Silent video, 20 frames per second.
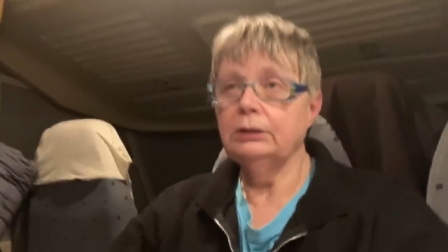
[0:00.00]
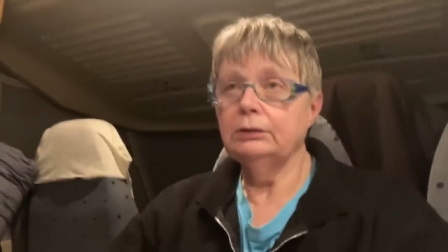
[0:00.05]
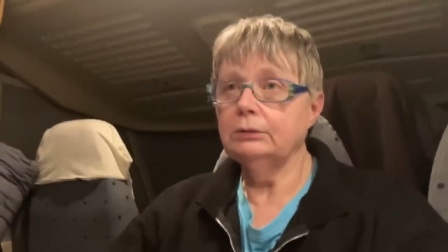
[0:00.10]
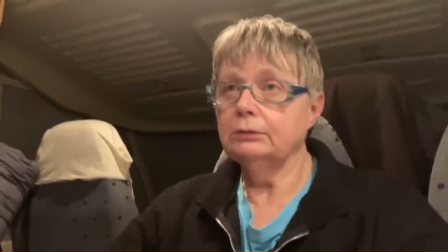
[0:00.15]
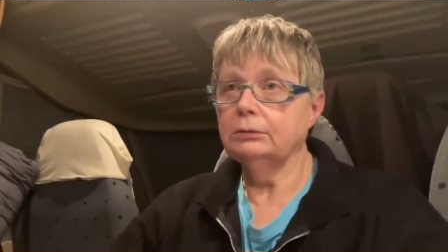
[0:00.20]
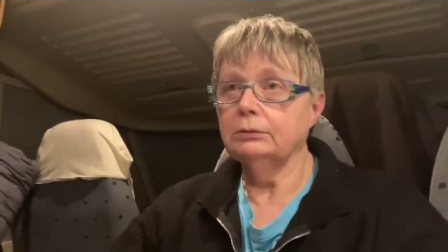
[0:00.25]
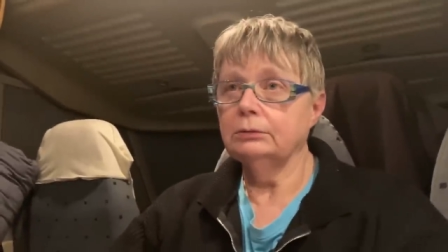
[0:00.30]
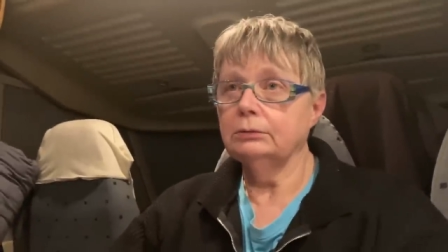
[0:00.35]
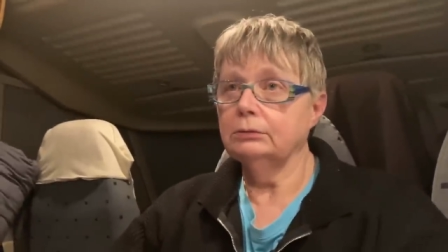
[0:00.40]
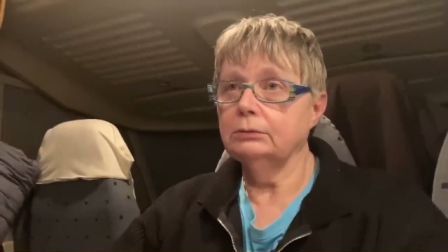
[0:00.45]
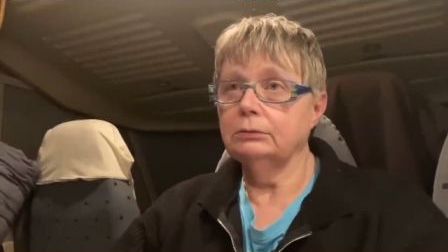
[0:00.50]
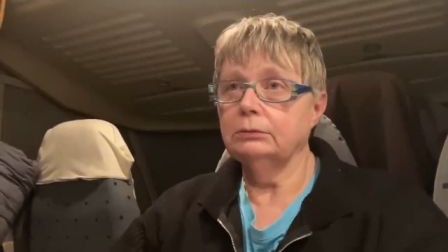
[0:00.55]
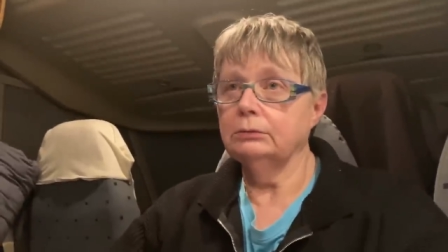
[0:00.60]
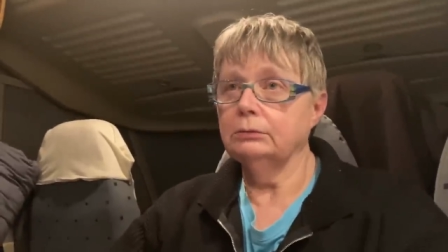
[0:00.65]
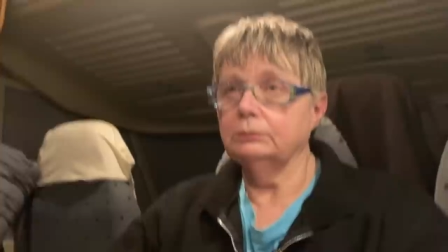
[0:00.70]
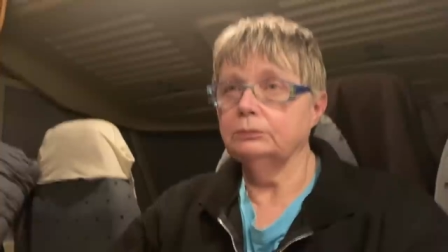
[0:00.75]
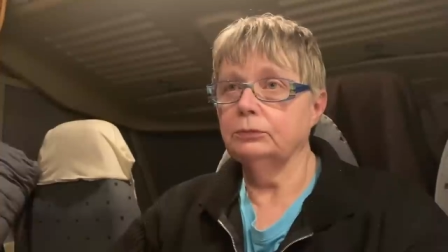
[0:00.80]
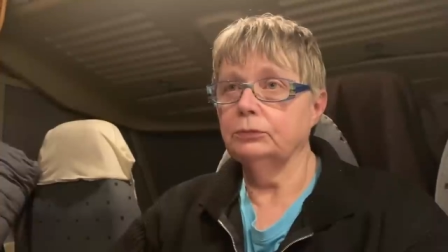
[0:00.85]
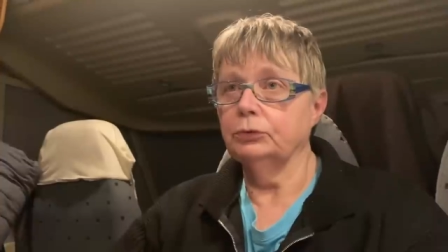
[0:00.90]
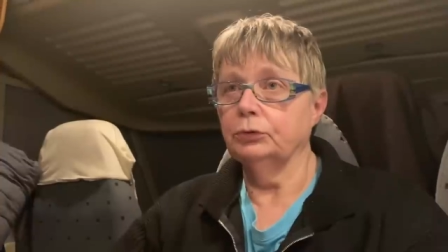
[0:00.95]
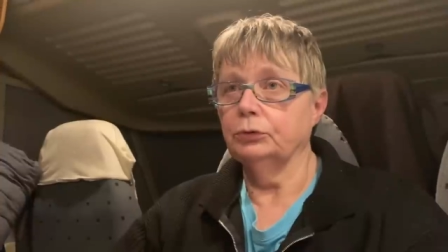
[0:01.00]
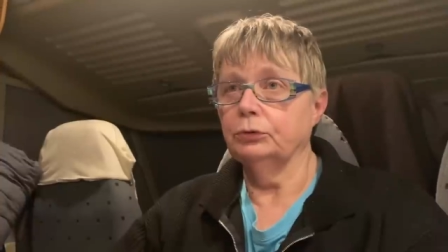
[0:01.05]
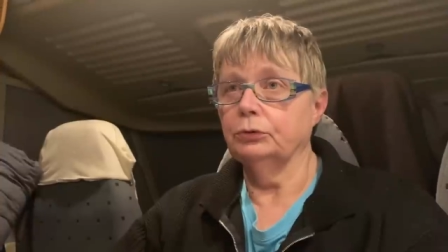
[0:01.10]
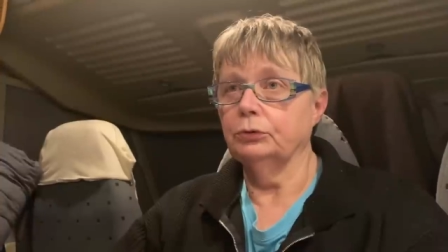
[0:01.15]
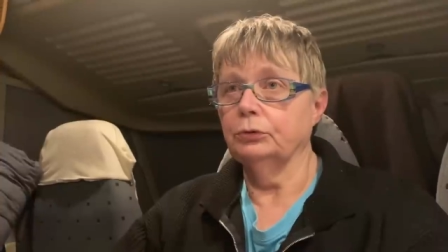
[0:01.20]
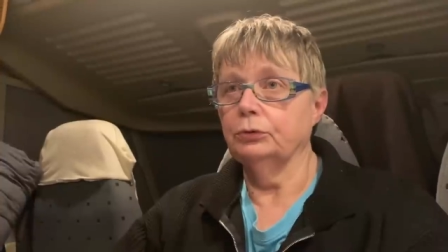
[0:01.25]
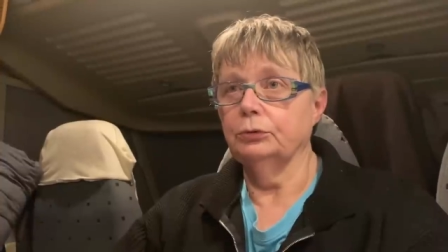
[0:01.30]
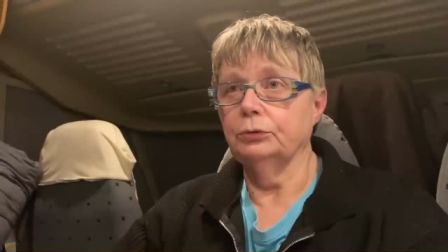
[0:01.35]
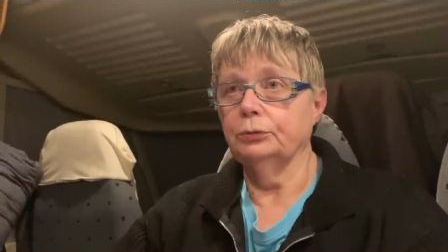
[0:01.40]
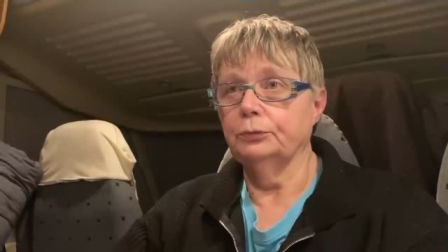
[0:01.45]
Euh,
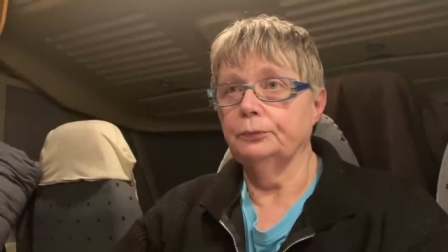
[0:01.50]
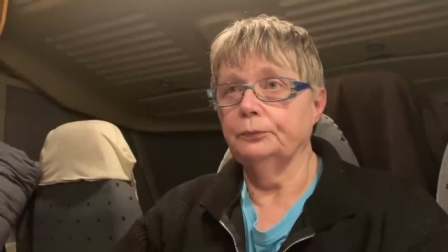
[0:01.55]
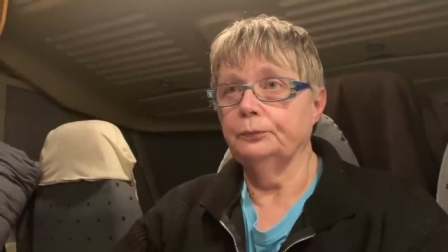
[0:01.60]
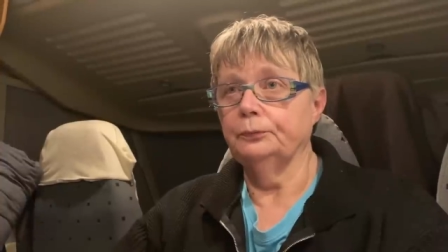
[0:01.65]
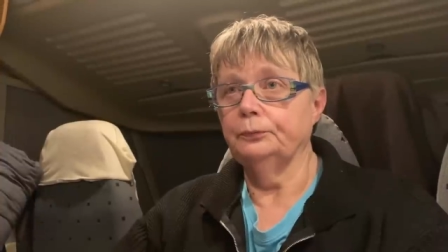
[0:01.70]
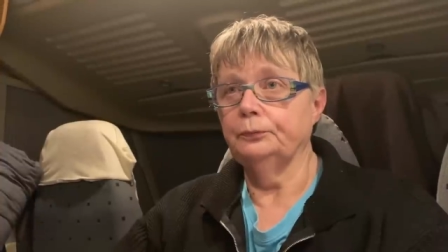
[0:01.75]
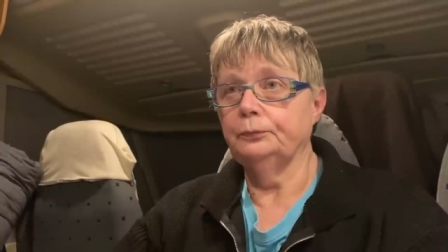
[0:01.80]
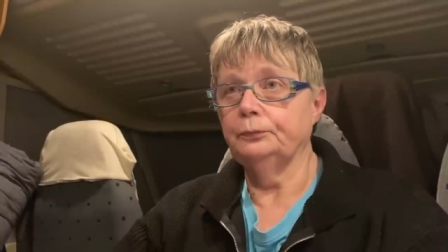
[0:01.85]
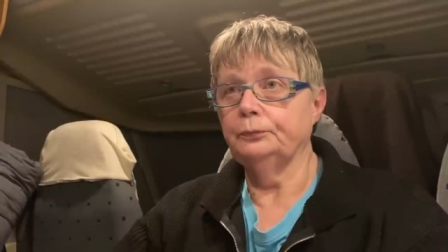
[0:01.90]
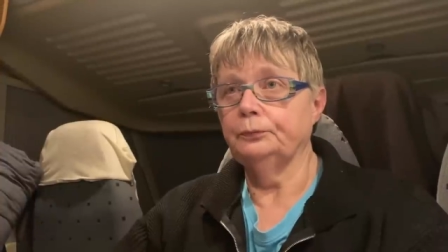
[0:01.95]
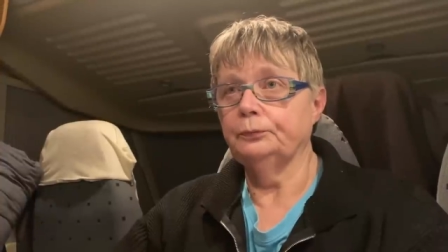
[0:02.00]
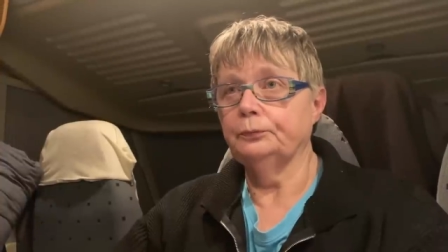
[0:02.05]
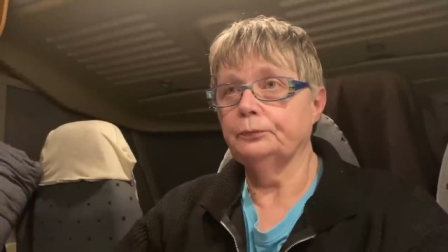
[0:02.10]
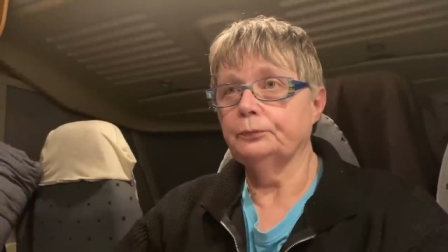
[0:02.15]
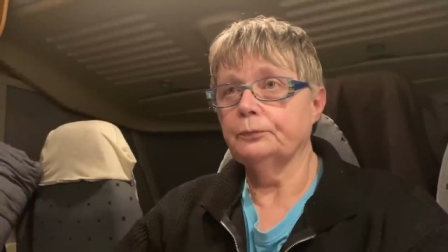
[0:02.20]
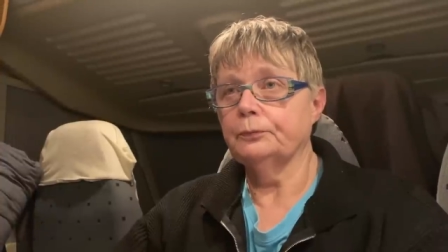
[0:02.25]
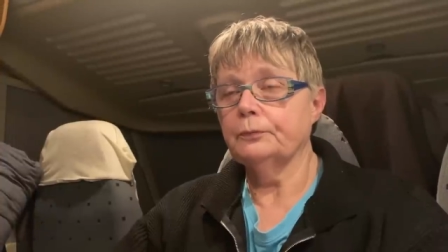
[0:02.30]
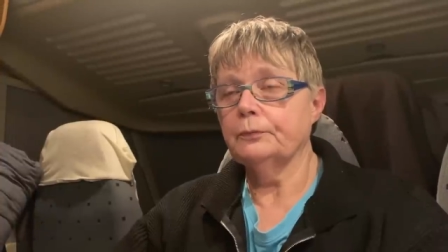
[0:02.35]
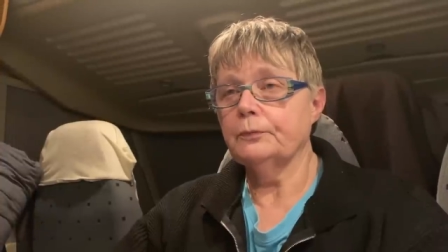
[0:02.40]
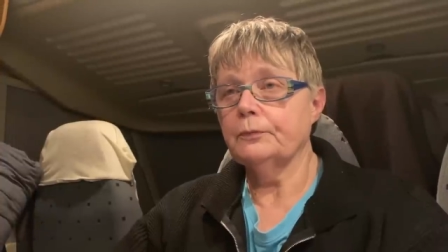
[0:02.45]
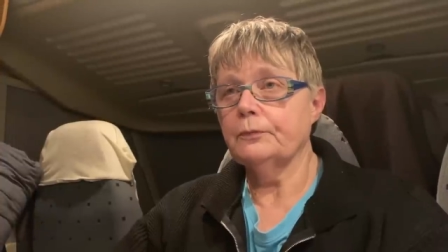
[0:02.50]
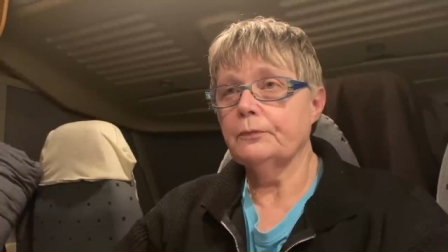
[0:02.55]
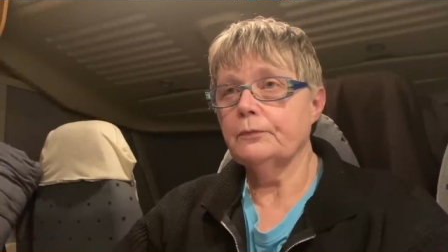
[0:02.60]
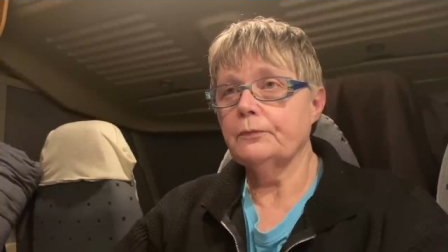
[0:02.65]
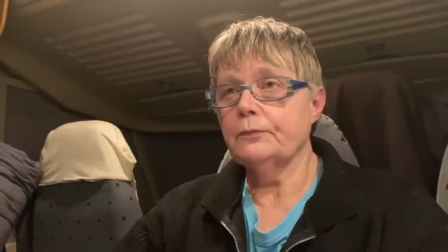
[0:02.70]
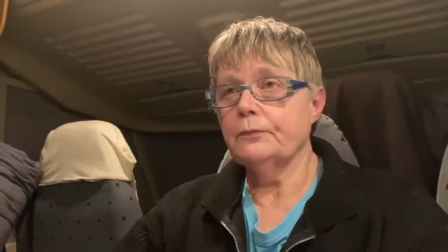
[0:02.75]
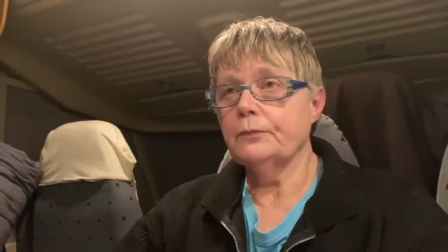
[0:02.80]
donc, euh. Ouais.